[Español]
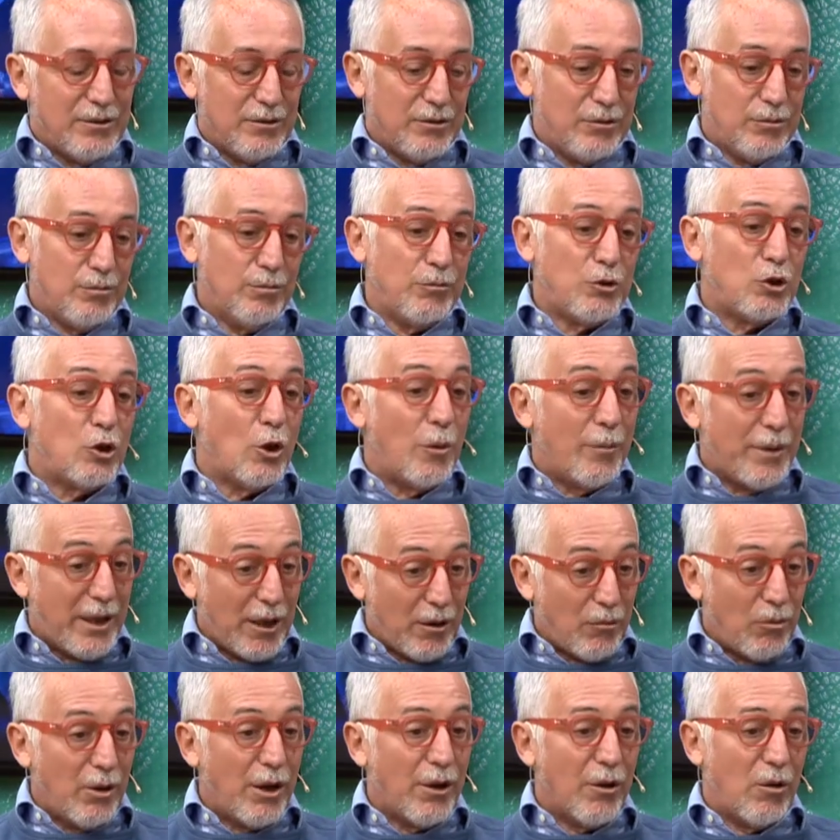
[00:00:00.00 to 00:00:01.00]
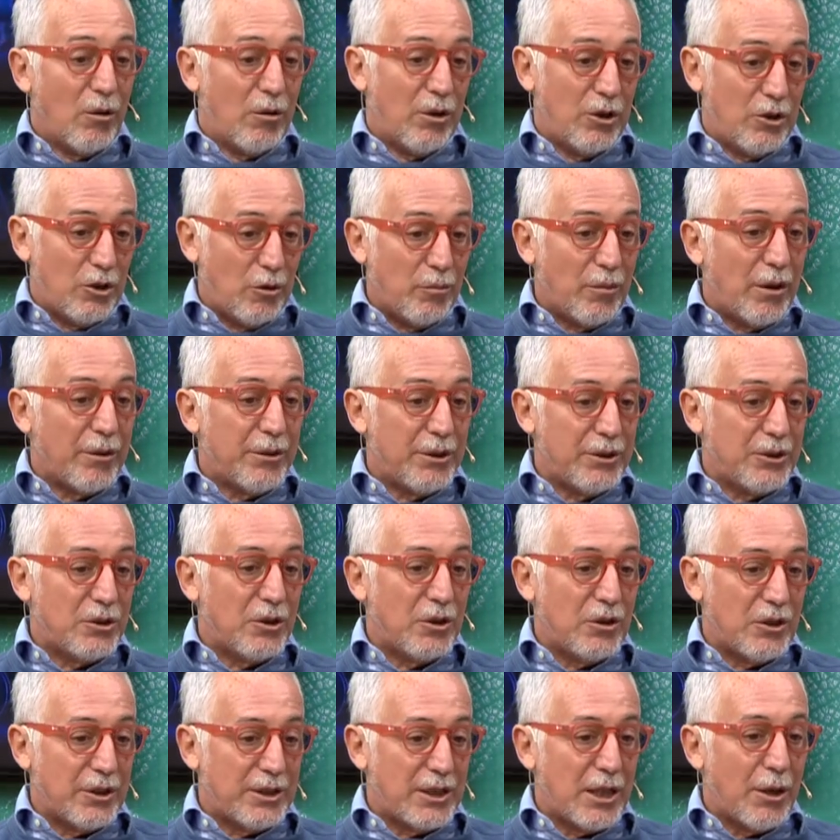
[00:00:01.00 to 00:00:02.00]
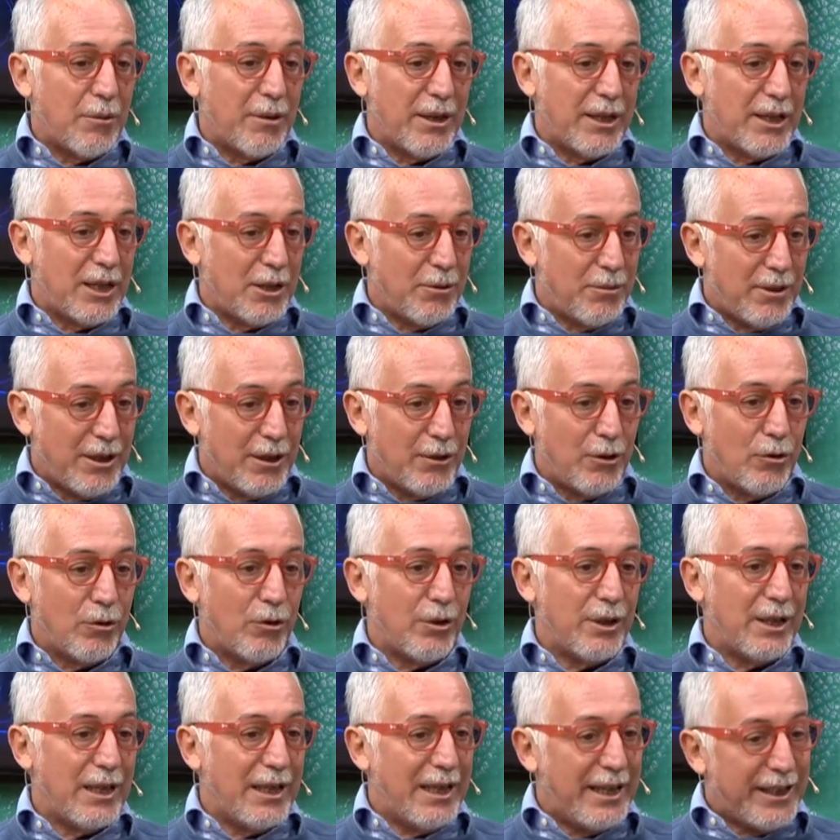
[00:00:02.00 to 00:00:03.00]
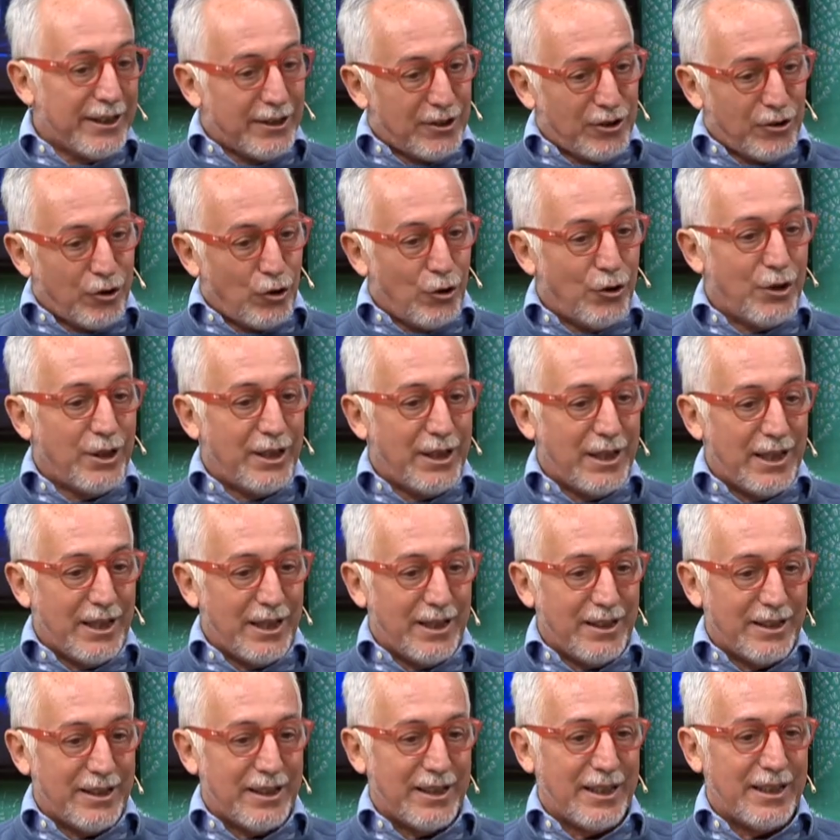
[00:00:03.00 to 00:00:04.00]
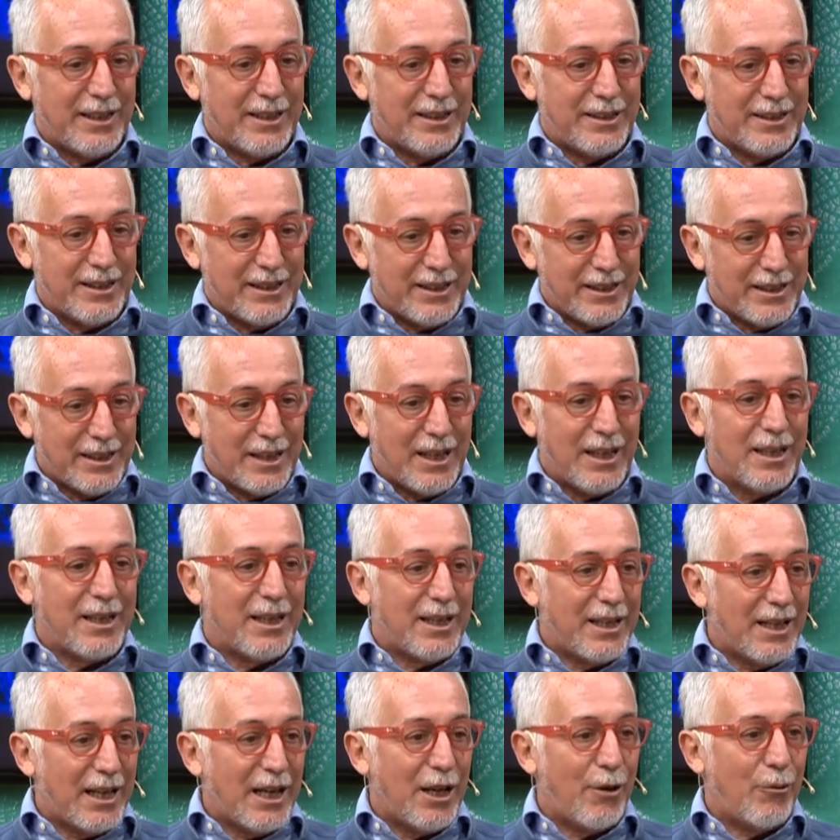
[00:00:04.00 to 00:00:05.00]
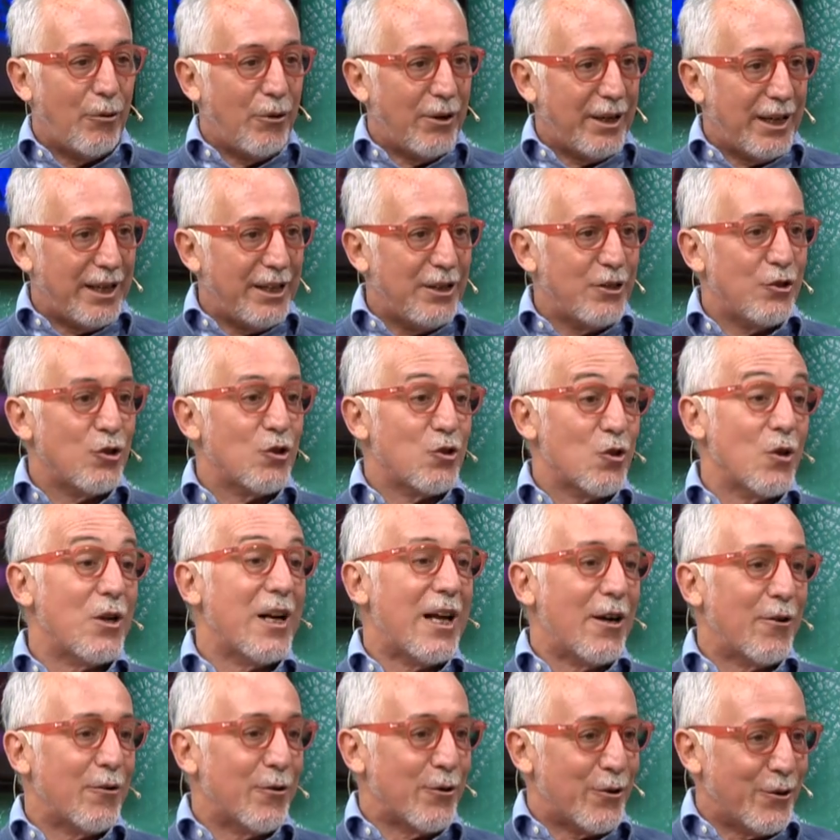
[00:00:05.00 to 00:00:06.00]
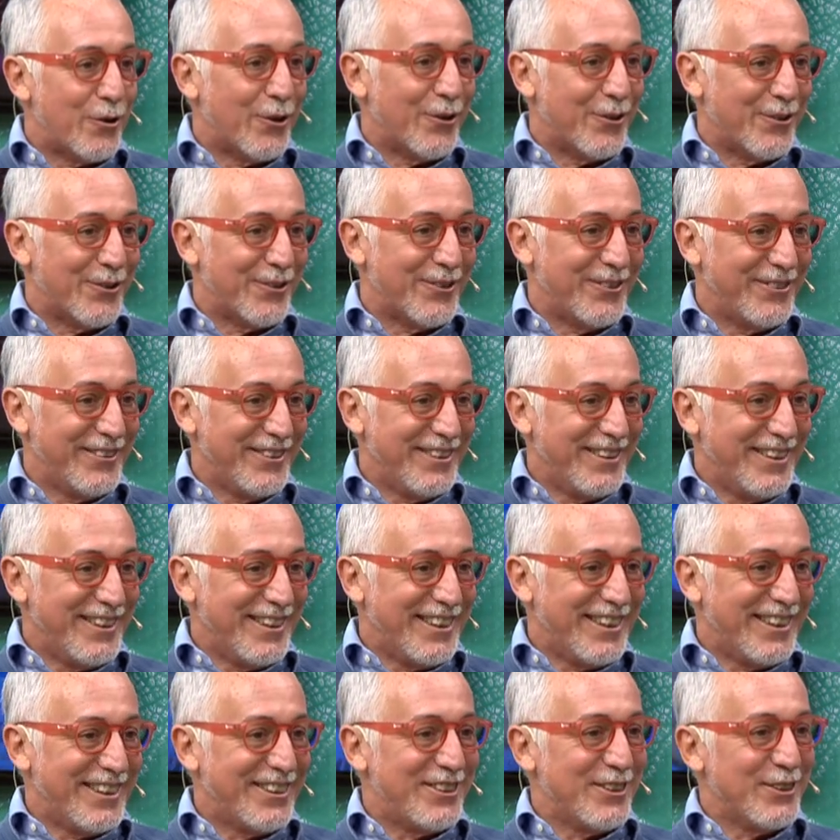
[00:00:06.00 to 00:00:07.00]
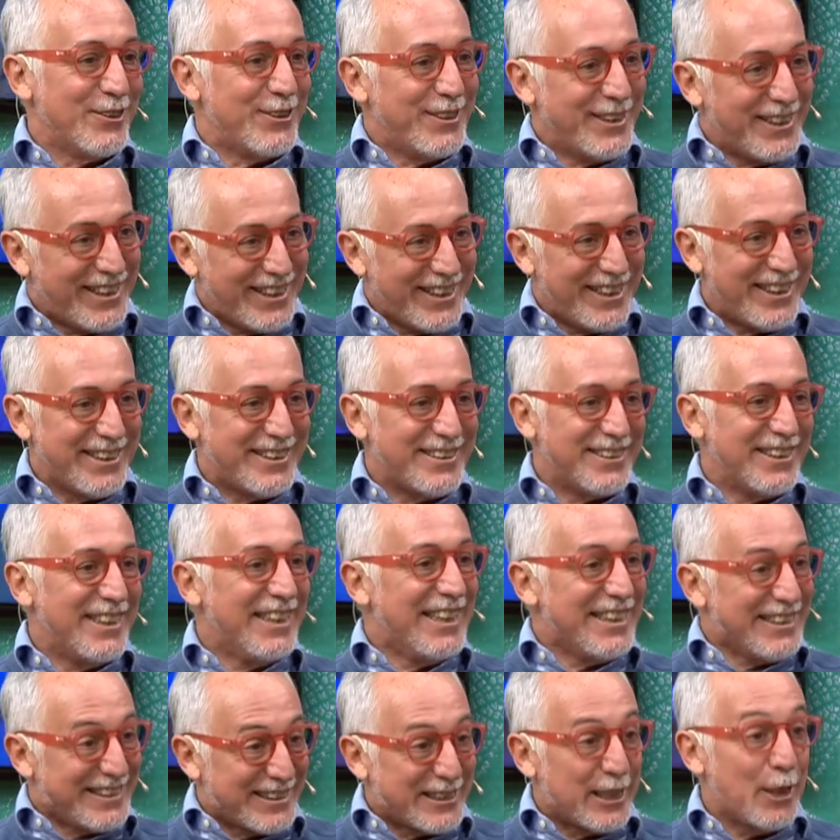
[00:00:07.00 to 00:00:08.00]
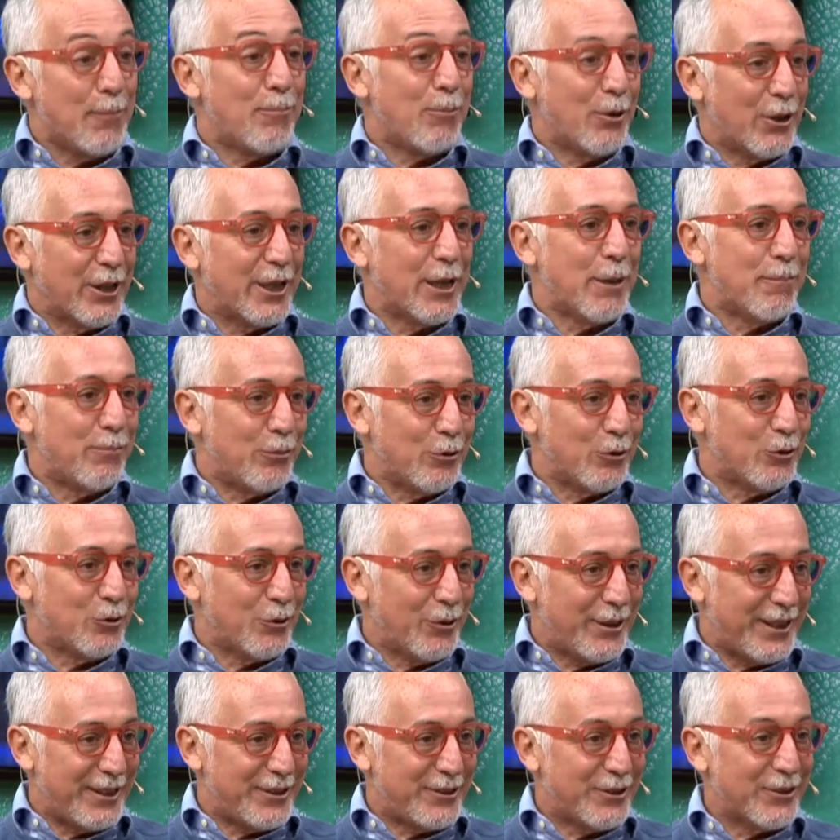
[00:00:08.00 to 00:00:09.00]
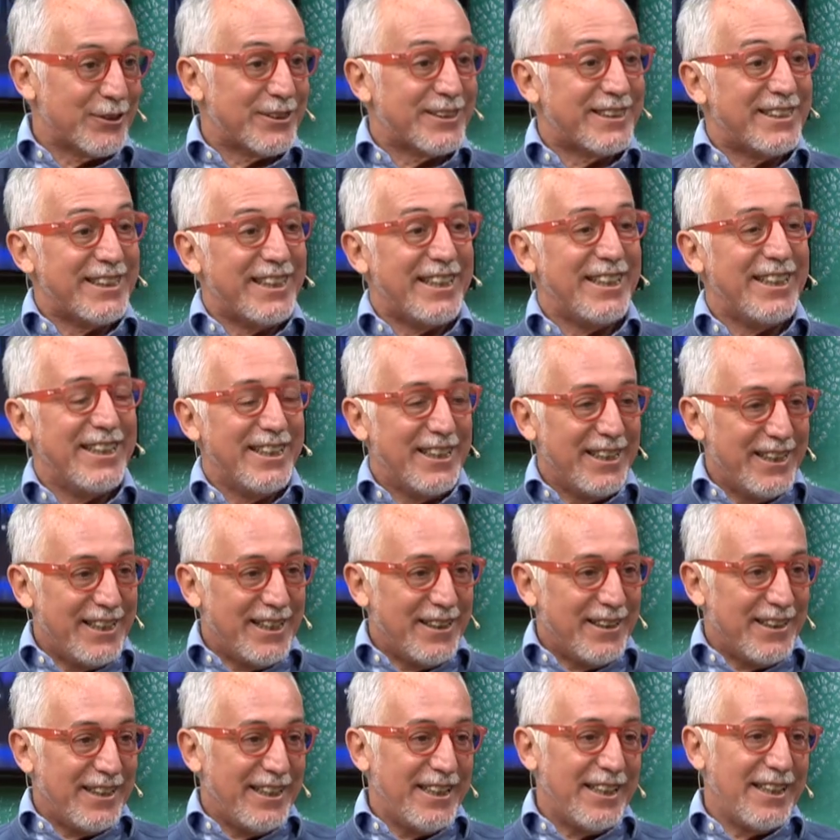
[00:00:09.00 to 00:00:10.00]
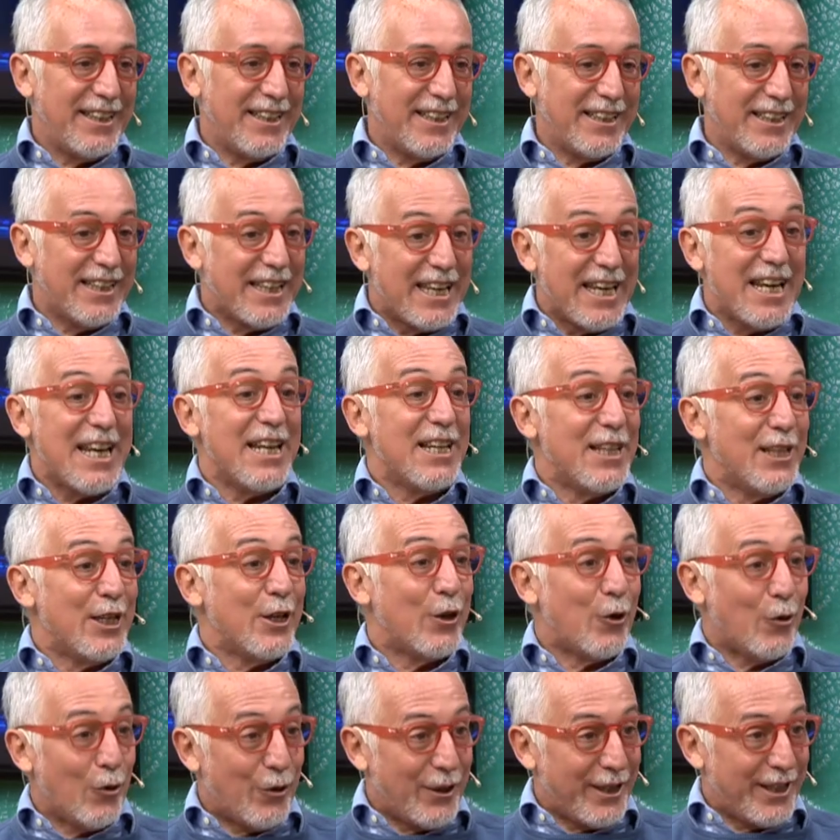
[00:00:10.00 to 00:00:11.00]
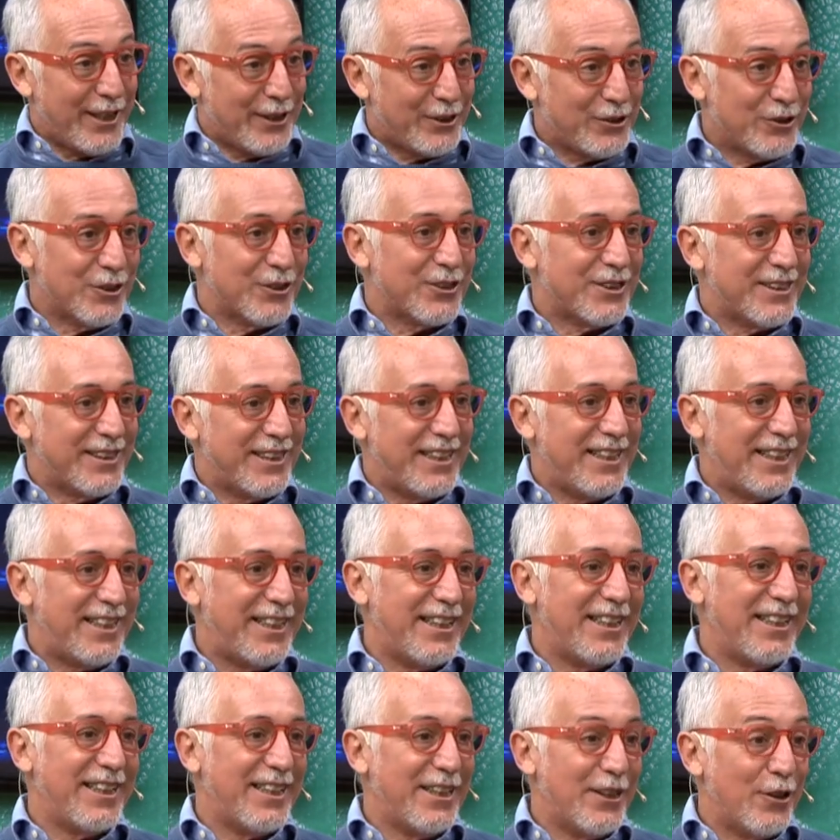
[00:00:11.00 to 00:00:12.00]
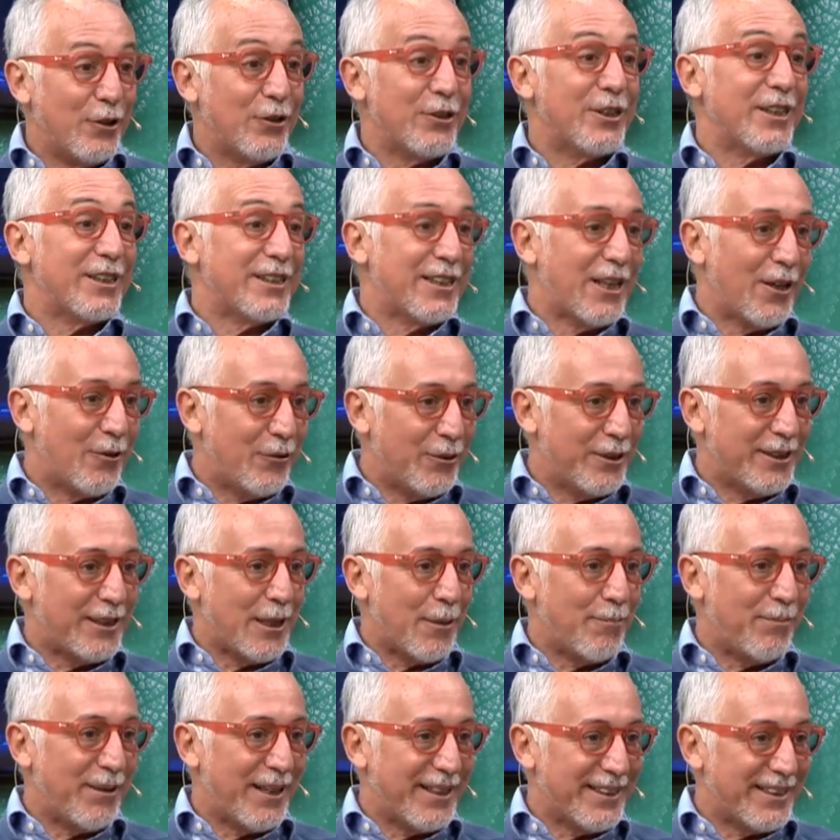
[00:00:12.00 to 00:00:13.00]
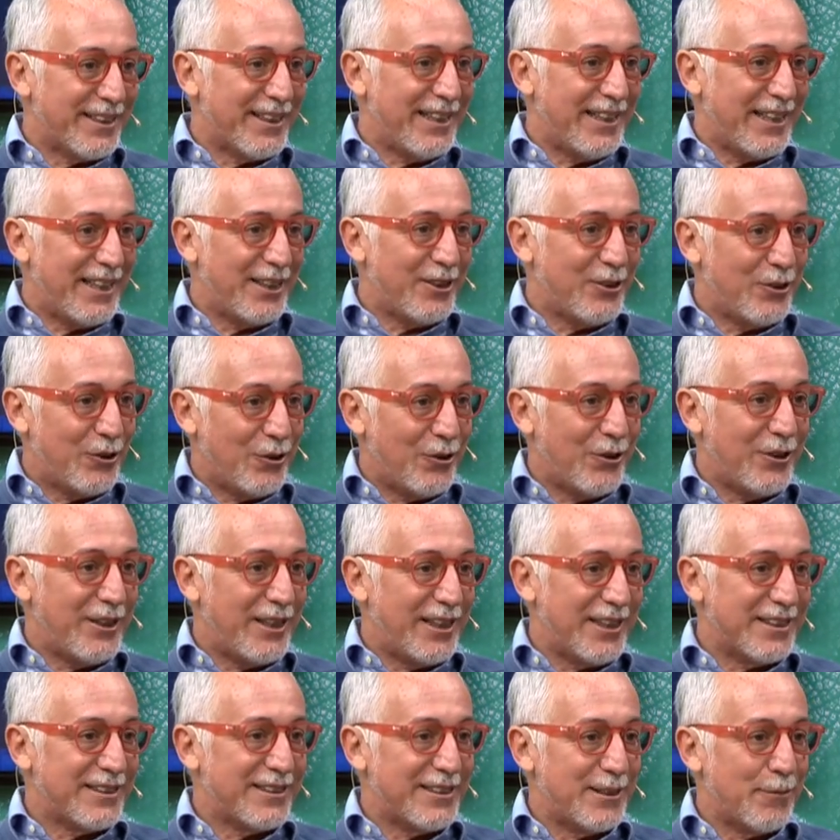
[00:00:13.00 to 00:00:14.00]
yo me acuerdo cuando Mauricio lo estaba escribiendo y la historia de, detrás de cada bocadillo yo la conozco. Entonces, es, sé por qué puso eso, sé eh, quién dijo eso, sé de dónde sacó esta parte de la historia, sé